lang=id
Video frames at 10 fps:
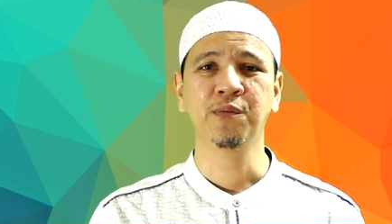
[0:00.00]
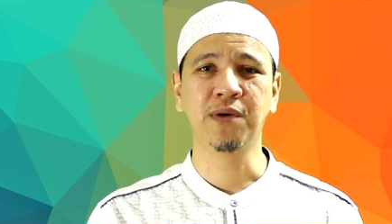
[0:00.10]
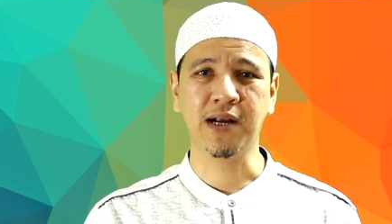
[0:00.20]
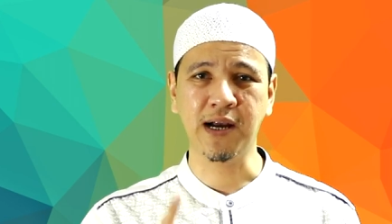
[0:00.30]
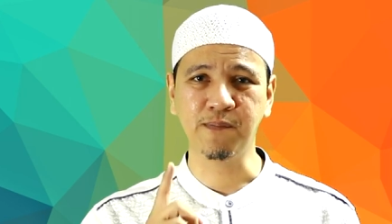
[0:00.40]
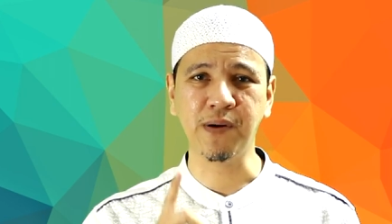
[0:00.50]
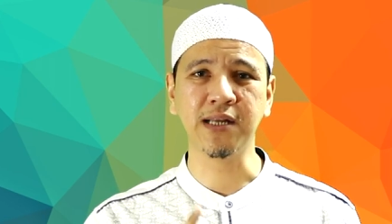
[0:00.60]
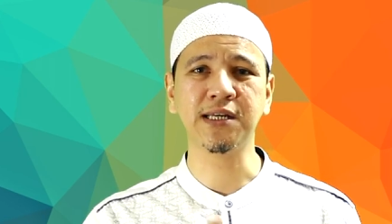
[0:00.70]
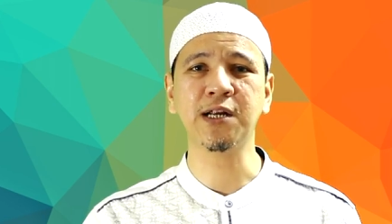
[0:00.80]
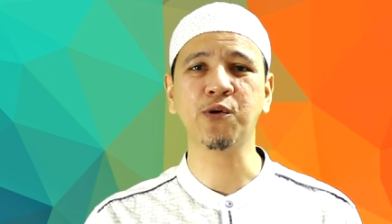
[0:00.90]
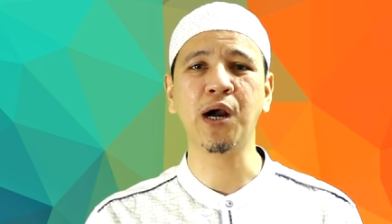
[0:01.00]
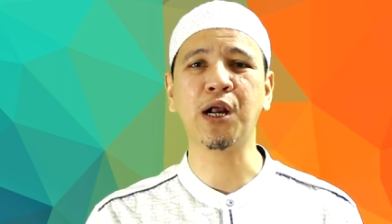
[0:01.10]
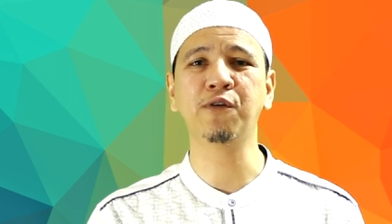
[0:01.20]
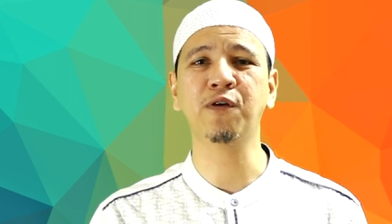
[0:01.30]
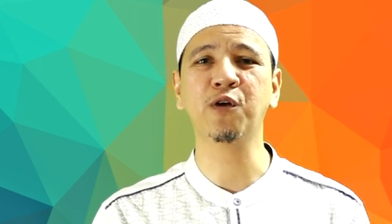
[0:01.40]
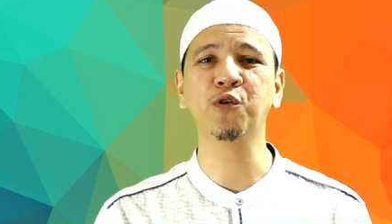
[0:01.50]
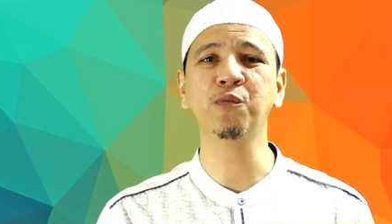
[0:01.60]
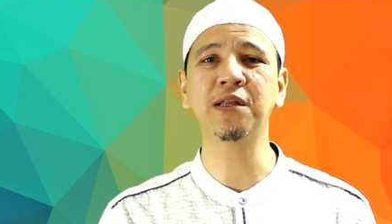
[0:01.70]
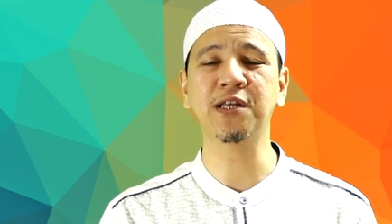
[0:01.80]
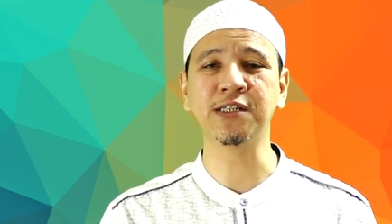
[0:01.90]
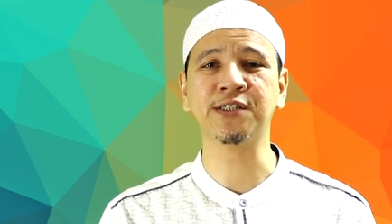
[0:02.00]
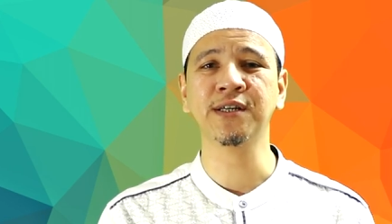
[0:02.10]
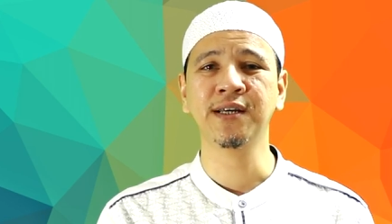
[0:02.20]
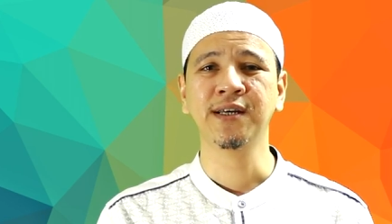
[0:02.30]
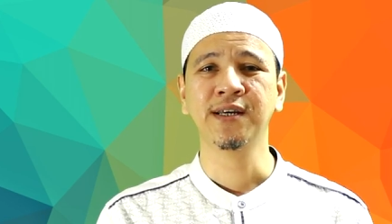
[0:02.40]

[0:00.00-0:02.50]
maka baca doa kafaratul majlis.